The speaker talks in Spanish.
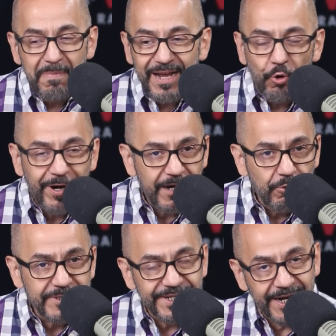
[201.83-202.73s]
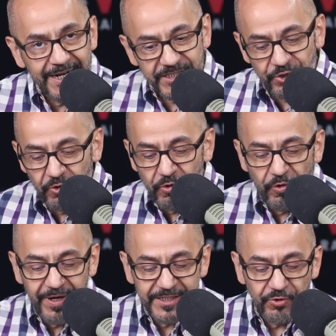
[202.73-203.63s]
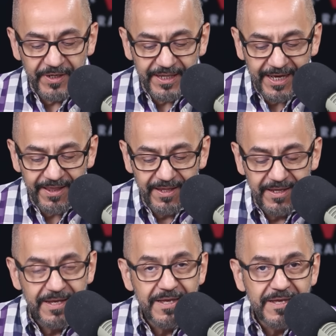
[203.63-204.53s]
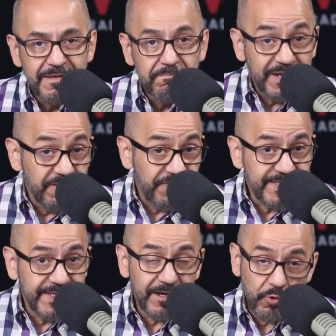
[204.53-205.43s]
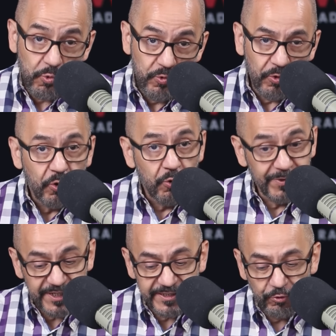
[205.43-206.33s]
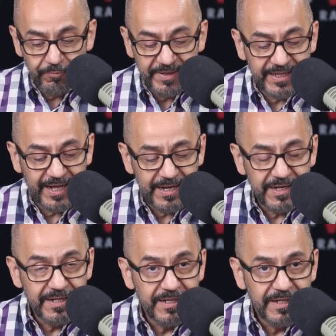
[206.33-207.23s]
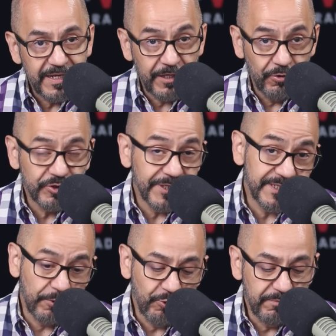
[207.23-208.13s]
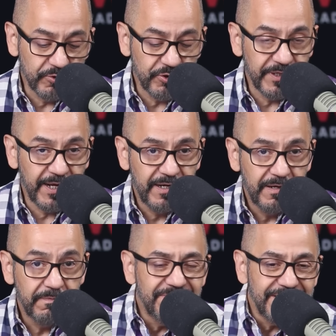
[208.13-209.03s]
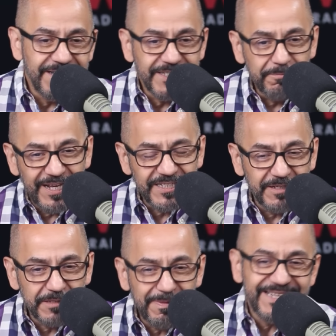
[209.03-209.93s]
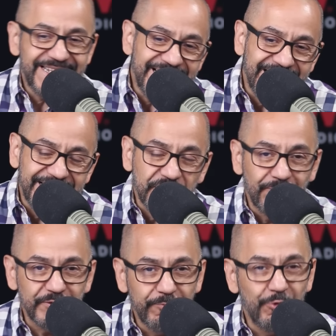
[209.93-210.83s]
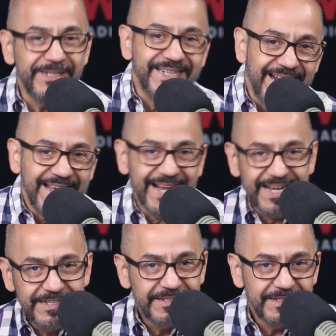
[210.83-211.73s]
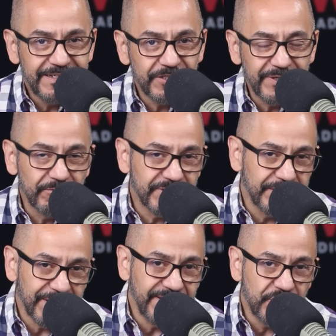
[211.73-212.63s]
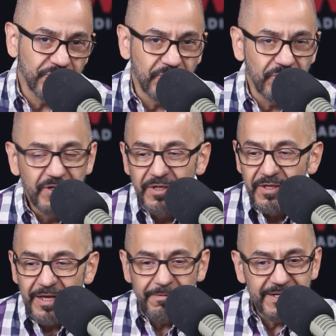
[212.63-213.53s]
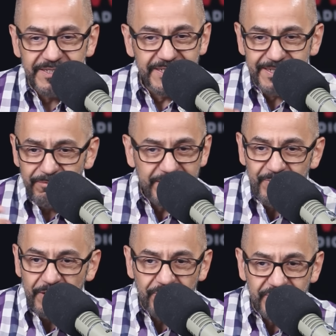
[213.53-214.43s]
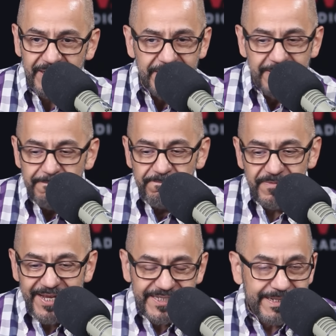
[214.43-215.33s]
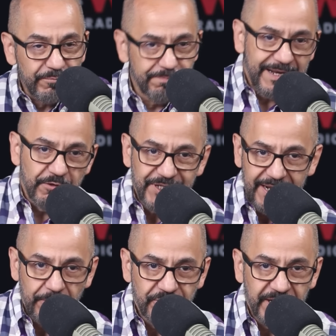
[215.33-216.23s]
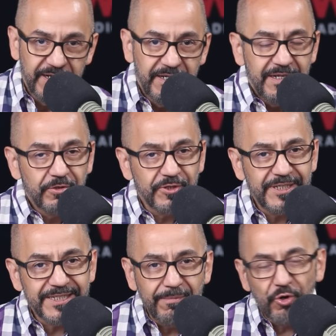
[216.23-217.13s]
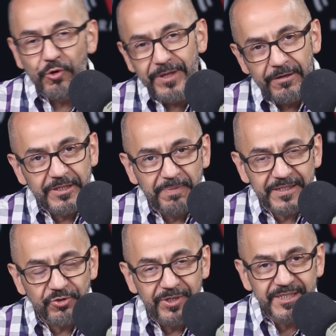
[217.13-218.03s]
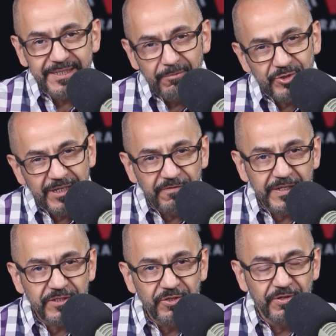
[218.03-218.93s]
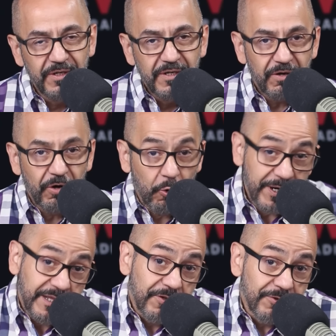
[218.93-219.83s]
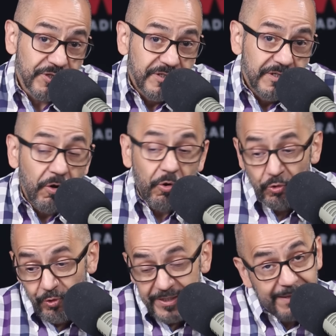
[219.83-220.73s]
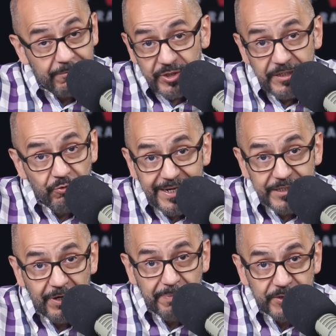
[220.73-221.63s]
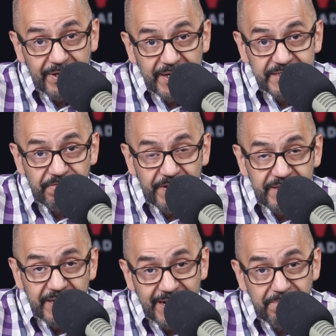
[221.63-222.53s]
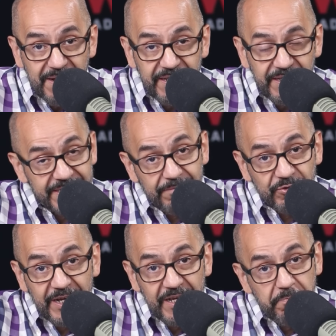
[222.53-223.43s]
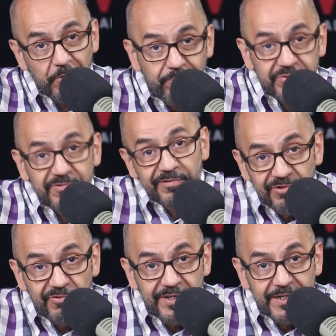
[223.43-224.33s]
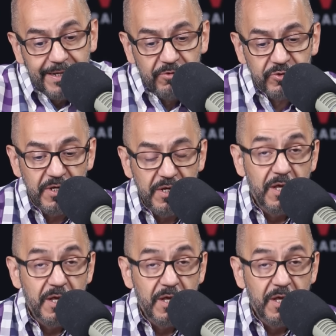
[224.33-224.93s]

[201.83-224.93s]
Mejorar nuestra relación con la soledad beneficia, uno, nuestra salud mental y dos, salud emocional. Es, mentira que somos multitarea. Eso que no se nos ha dicho, no. A ver, si estamos en una cosa, ya estamos menos en la otra. Entonces, si estamos rodeados de personas, y estamos en reflexión, o una de dos, o no le estamos haciendo caso a la persona que está enfrente realmente y estamos ahí, pero pues no, conectamos.